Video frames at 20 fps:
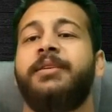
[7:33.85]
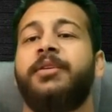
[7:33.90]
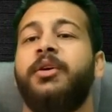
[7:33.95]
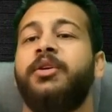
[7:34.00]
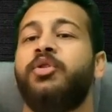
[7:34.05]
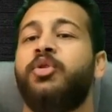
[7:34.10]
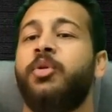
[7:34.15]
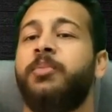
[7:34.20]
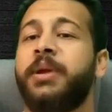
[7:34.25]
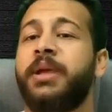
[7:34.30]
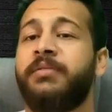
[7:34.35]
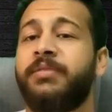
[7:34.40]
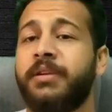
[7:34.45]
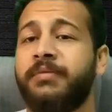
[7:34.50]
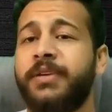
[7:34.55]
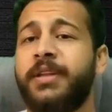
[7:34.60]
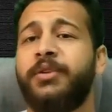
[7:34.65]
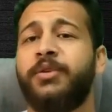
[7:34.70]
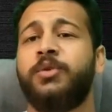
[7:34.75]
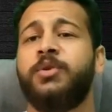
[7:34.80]
رايكم ايه في
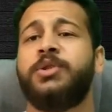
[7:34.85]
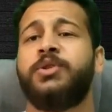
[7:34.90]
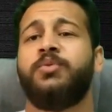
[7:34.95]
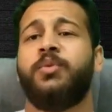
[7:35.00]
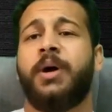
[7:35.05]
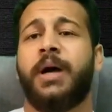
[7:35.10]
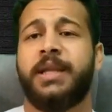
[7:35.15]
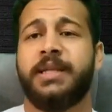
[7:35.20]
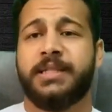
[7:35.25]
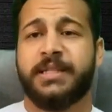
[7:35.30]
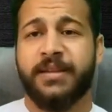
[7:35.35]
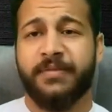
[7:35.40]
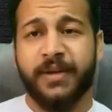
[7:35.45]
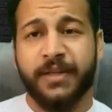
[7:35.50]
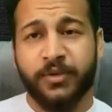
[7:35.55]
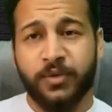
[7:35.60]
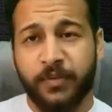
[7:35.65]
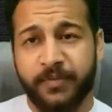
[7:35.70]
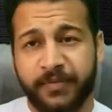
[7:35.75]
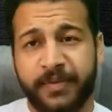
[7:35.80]
الفيديوز وهل
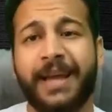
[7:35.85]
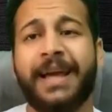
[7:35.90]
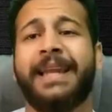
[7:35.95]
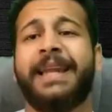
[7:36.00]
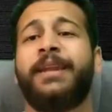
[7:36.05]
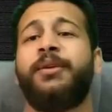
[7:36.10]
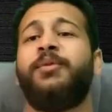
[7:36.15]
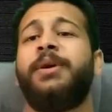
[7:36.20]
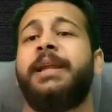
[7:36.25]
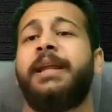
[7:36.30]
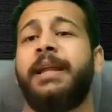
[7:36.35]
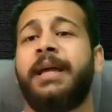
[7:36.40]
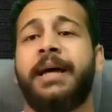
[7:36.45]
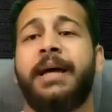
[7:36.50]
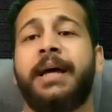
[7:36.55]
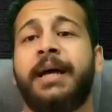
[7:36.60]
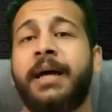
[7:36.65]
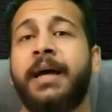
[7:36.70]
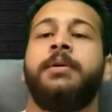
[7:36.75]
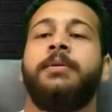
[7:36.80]
استفدتم فعلا ولا
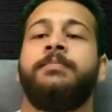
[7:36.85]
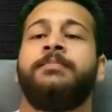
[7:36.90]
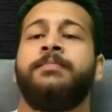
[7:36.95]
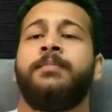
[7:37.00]
لا